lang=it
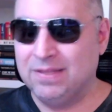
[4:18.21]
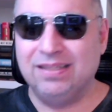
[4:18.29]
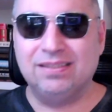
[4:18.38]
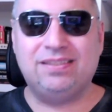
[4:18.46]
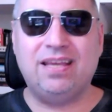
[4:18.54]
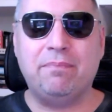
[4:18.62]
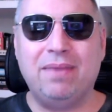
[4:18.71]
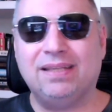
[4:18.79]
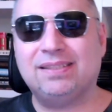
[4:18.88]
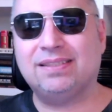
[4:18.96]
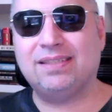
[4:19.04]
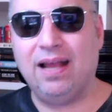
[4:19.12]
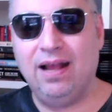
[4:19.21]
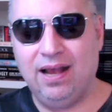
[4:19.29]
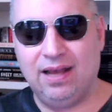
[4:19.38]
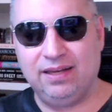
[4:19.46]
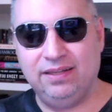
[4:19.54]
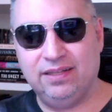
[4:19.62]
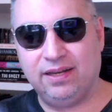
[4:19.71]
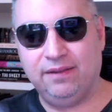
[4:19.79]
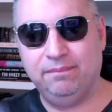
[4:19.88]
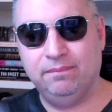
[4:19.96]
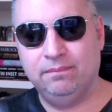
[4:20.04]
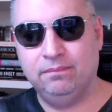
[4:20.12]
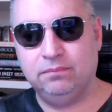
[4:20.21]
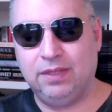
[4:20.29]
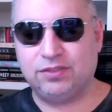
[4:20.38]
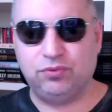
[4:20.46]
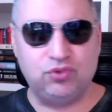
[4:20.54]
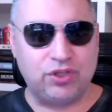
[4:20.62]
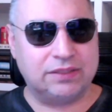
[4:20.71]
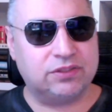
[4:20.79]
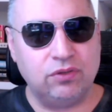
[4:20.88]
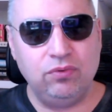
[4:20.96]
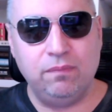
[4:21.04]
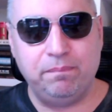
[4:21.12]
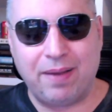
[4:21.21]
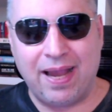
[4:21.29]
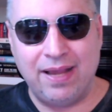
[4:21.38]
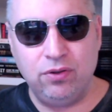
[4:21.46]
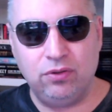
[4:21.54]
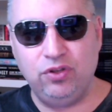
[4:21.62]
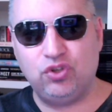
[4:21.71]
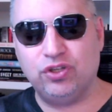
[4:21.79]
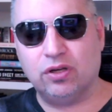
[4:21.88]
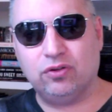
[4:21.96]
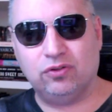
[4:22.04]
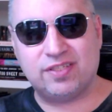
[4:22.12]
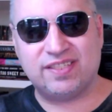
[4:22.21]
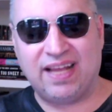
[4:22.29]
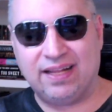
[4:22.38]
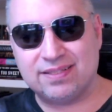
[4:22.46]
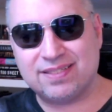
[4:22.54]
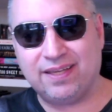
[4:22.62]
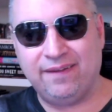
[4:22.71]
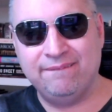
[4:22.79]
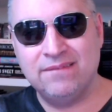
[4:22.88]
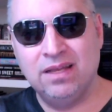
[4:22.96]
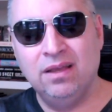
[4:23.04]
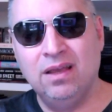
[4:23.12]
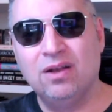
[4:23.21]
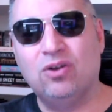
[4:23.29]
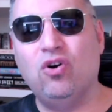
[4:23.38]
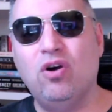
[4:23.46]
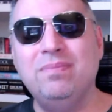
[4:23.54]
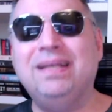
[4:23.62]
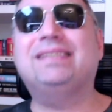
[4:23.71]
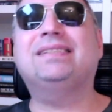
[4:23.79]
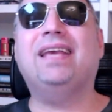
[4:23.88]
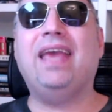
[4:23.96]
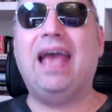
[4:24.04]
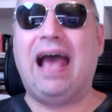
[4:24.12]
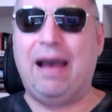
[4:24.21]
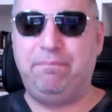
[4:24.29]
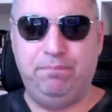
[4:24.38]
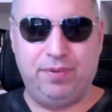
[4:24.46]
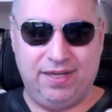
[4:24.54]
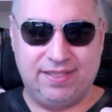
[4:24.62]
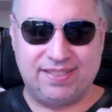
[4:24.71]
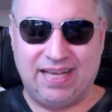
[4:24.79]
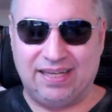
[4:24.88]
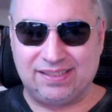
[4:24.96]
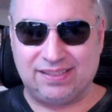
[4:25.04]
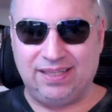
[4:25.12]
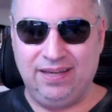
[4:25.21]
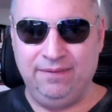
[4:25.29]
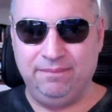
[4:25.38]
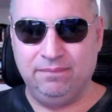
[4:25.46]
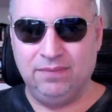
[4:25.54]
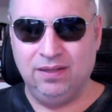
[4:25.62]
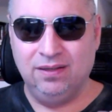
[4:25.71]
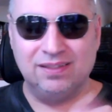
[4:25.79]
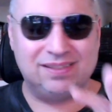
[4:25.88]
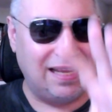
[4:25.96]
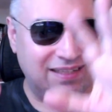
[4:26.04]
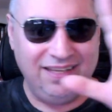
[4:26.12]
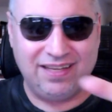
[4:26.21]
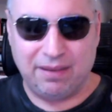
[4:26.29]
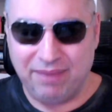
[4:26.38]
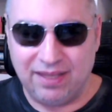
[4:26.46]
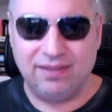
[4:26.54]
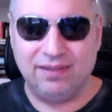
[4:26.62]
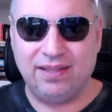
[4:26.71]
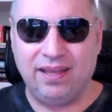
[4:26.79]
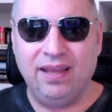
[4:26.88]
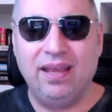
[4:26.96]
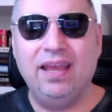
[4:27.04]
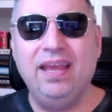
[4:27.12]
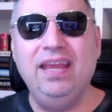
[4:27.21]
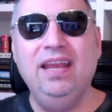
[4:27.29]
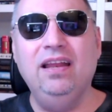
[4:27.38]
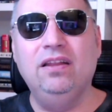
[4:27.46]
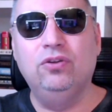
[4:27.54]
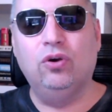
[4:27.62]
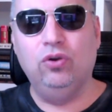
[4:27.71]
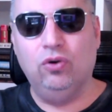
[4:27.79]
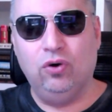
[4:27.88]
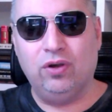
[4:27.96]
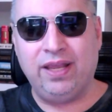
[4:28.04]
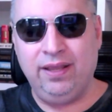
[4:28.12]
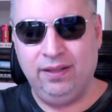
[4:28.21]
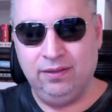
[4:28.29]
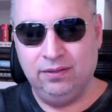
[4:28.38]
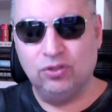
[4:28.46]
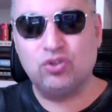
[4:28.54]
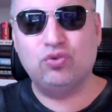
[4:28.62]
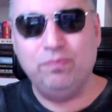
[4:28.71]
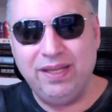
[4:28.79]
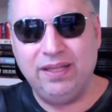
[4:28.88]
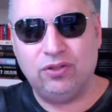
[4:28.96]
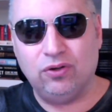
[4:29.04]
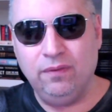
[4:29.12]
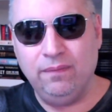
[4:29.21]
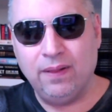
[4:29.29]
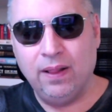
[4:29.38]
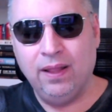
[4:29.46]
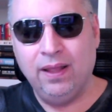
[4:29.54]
si è messa a ridere. È successo in un paio di circostanze, come se apprezzasse sadicamente il dolore subito